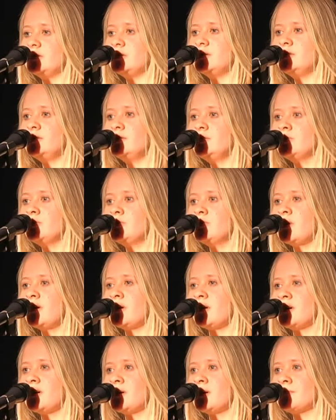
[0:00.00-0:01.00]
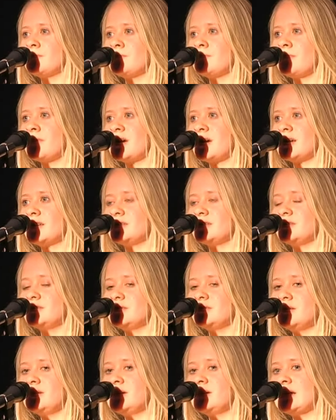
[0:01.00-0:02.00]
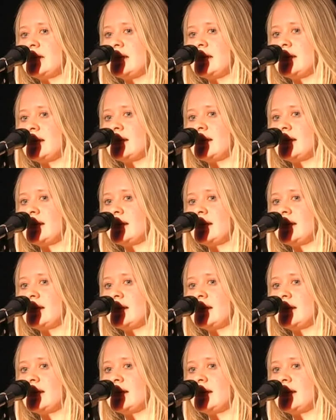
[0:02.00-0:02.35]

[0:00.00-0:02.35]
you are mine tonight.